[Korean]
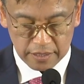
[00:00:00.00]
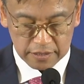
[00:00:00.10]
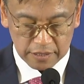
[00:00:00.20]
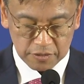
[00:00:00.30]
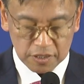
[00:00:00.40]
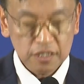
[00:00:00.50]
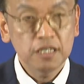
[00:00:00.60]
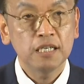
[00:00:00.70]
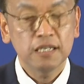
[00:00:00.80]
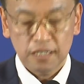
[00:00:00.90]
그래서
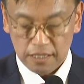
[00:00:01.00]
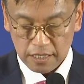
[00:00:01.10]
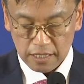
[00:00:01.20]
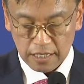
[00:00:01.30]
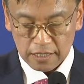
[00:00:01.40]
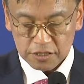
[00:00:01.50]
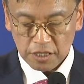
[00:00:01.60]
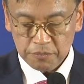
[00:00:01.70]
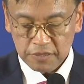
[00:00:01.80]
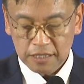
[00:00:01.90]
이
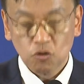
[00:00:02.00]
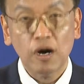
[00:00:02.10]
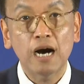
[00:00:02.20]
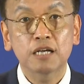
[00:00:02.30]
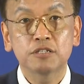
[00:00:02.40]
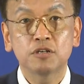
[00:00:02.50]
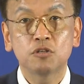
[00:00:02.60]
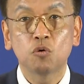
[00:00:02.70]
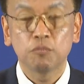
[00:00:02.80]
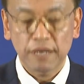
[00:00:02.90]
첨단 과학기술
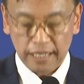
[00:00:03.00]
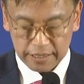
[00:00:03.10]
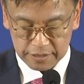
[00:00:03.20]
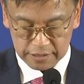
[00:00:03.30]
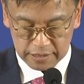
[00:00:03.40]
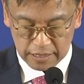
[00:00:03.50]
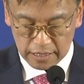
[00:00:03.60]
동맹에는